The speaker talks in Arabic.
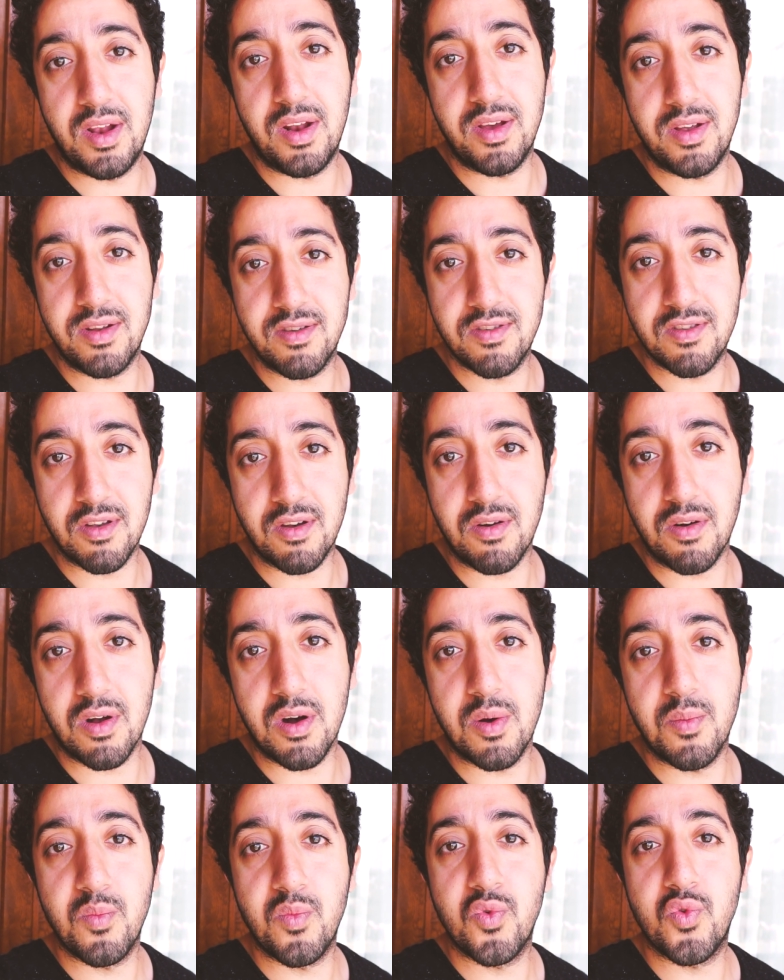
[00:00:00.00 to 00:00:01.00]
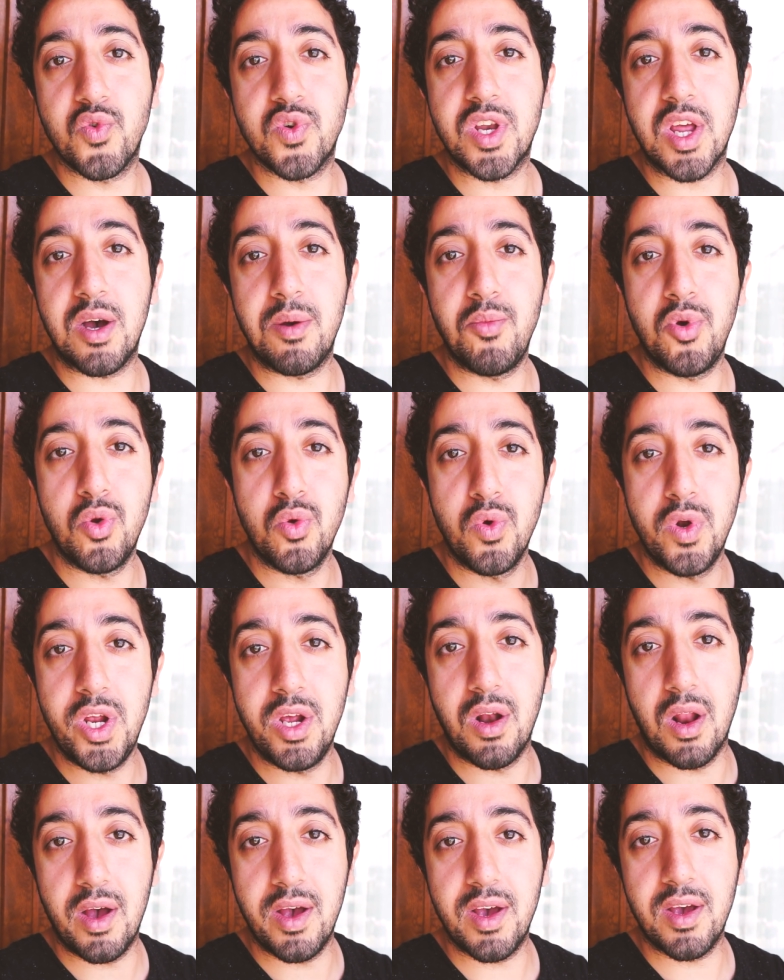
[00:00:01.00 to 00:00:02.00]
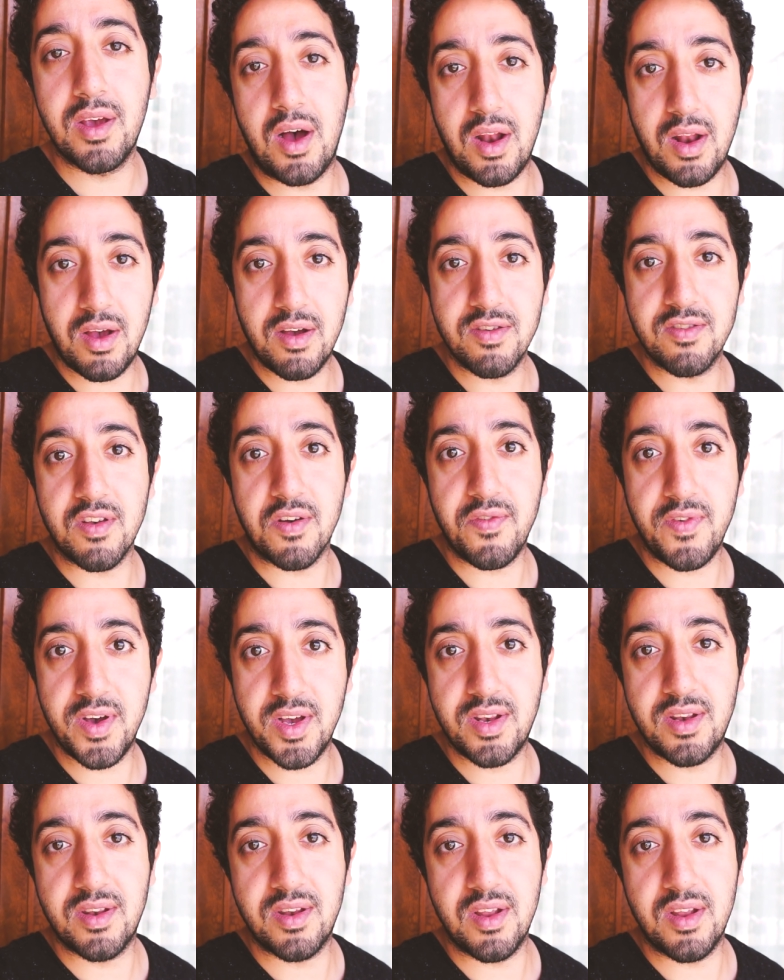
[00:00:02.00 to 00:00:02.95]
الانستجرام وتعملوا لي لايك على صفحة